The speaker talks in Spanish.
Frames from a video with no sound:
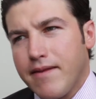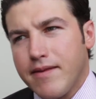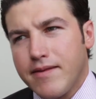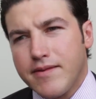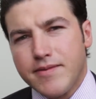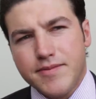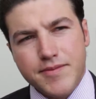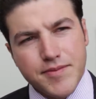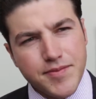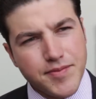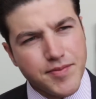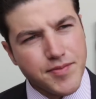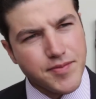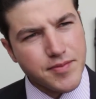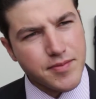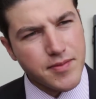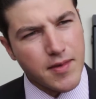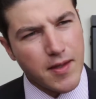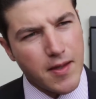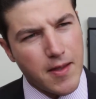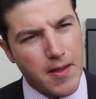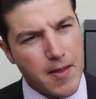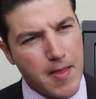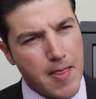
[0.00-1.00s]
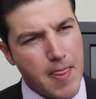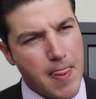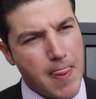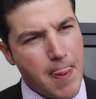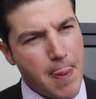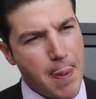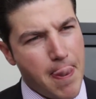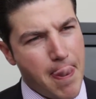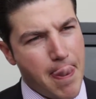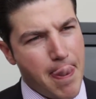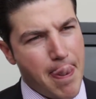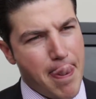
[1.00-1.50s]
gobierno del
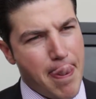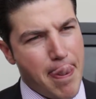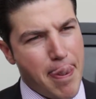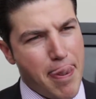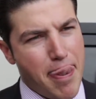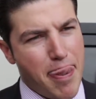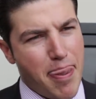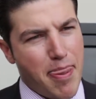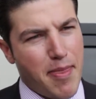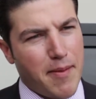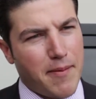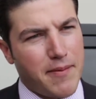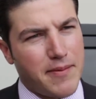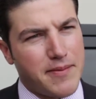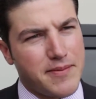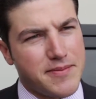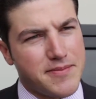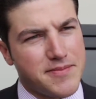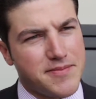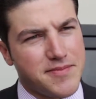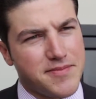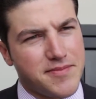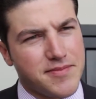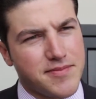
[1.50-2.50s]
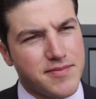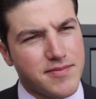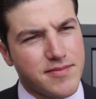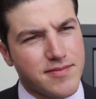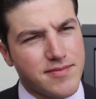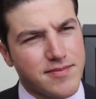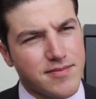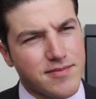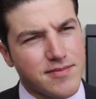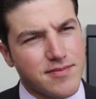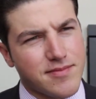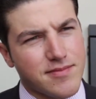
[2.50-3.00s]
estado para pues
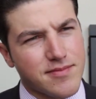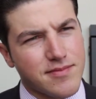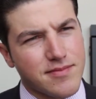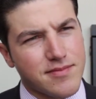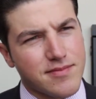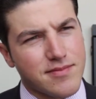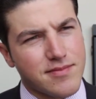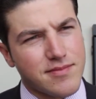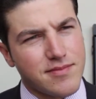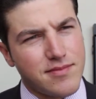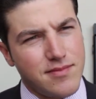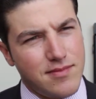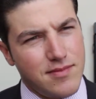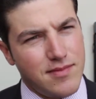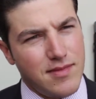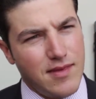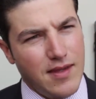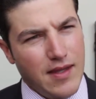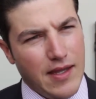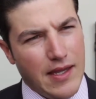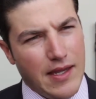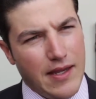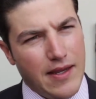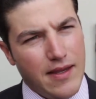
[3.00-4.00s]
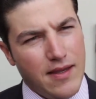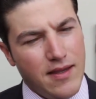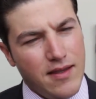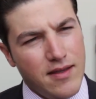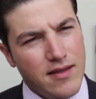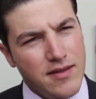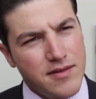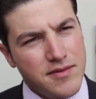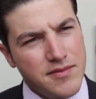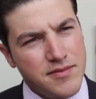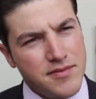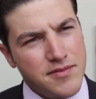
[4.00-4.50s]
trabajar en ello?
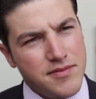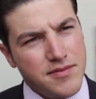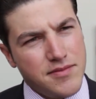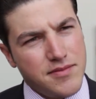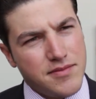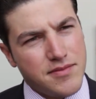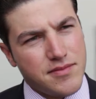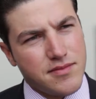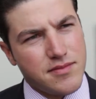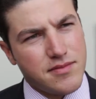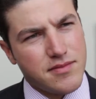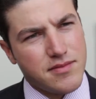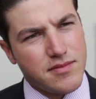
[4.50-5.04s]
Tiene todo.